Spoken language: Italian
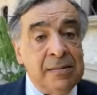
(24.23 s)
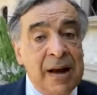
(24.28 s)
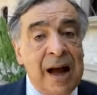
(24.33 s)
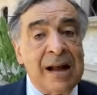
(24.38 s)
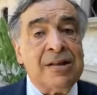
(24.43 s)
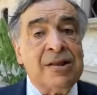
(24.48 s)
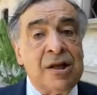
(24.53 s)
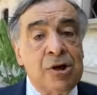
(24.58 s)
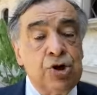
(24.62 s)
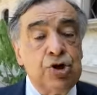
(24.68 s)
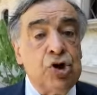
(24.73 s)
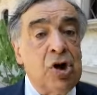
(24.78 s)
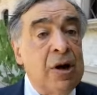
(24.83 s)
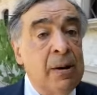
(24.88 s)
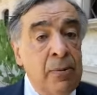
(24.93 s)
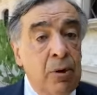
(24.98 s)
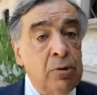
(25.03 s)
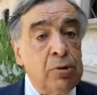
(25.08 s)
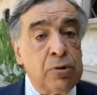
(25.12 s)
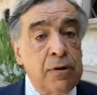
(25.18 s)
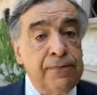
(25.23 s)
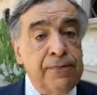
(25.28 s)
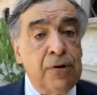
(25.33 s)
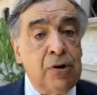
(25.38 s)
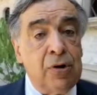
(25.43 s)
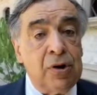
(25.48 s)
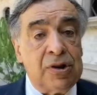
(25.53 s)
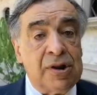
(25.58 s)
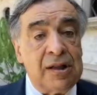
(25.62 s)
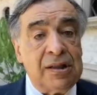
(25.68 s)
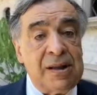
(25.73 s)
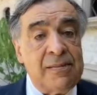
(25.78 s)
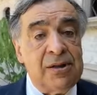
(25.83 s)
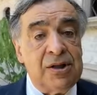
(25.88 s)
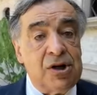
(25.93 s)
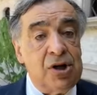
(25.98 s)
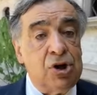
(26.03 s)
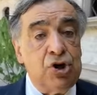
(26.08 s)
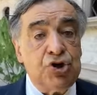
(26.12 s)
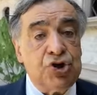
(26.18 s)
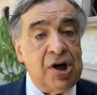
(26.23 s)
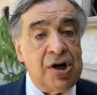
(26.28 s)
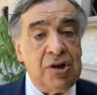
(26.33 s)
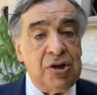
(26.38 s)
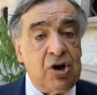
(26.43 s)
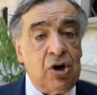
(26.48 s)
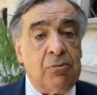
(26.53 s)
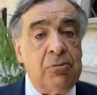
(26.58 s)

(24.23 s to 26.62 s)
attenzione molto forte al tema degli incendi,